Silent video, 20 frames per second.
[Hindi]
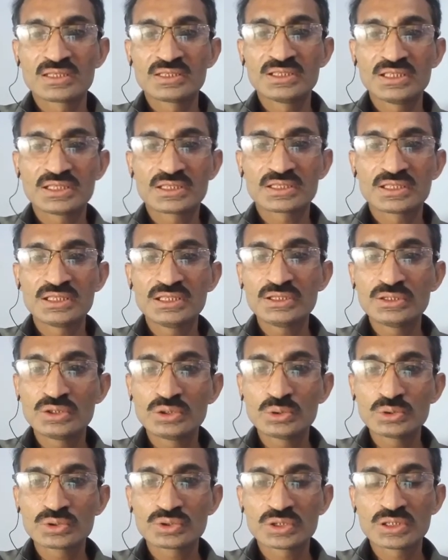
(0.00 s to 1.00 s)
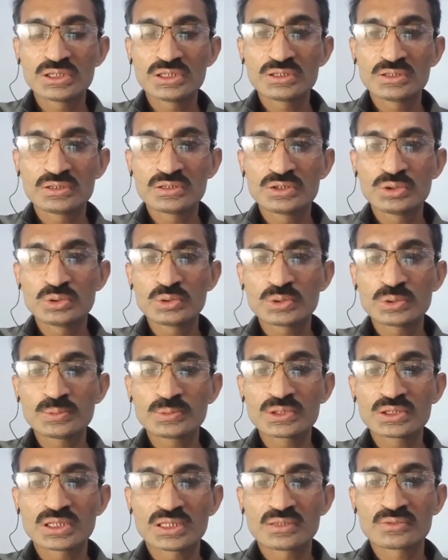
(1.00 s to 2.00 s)
ये तीन न्यूज़ थी यूट्यूब
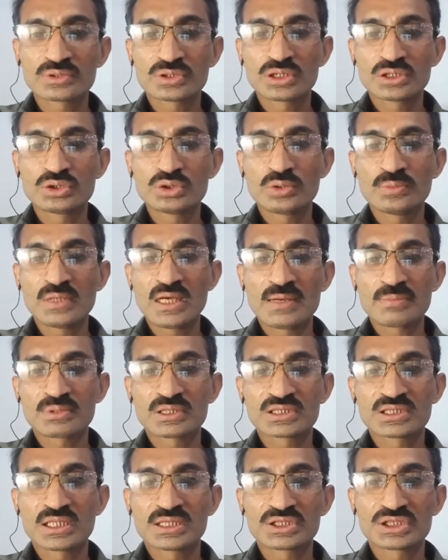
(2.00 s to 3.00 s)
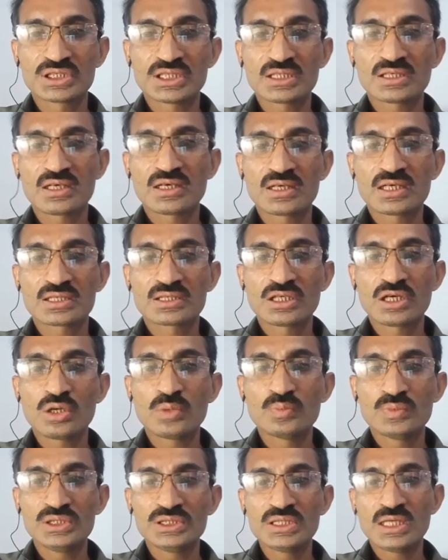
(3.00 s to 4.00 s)
की तरफ से जो मैं आपके साथ शेयर कर रहा था
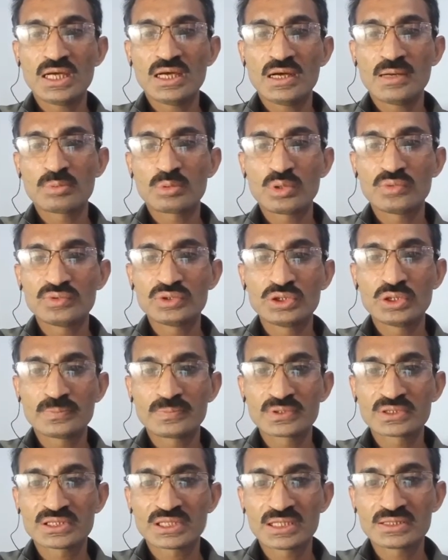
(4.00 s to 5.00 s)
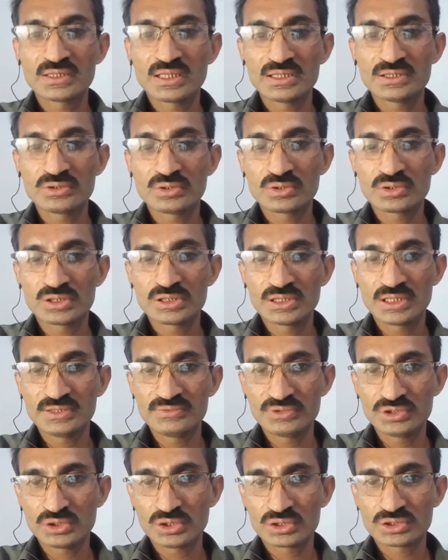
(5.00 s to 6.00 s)
उम्मीद है आपको वीडियो पसंद आई होगी नई
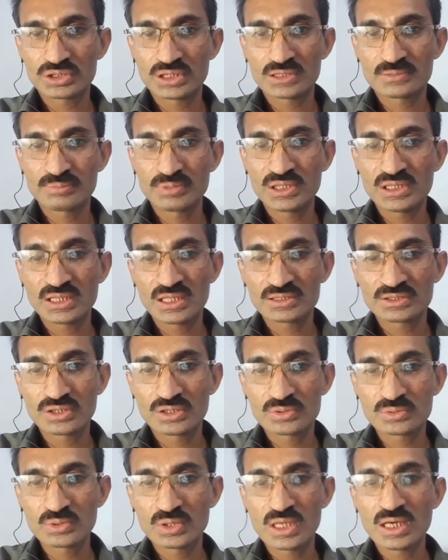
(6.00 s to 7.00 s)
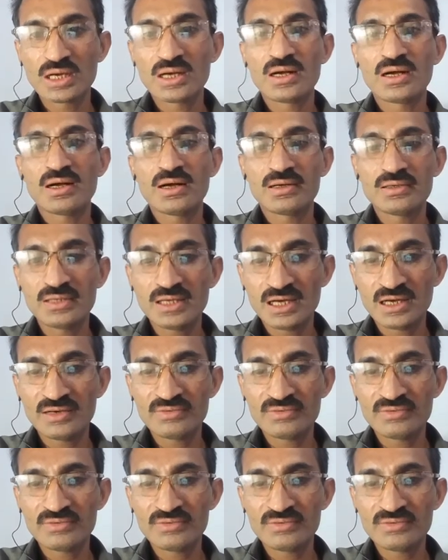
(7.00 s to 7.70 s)
वीडियो के साथ फिर हाज़िर हूँगा अल्लाह